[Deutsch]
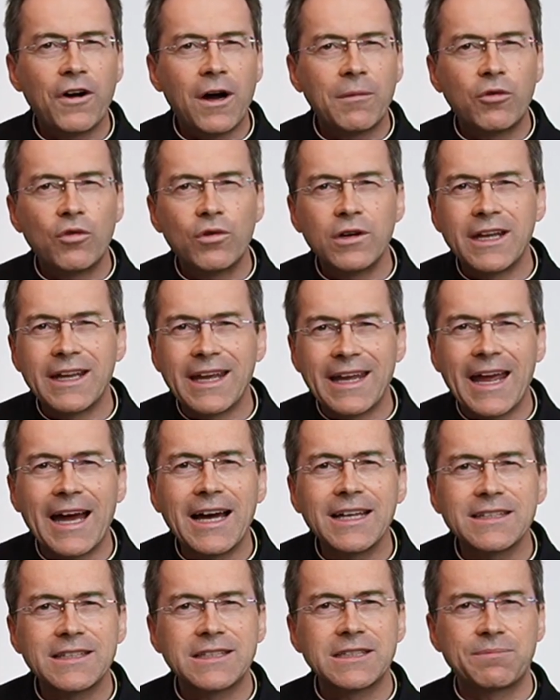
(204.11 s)
aber ohne
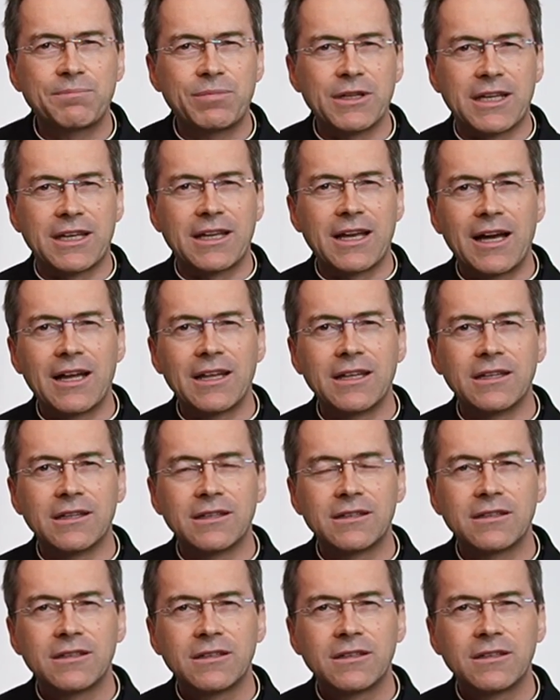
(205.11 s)
Herz bekannt.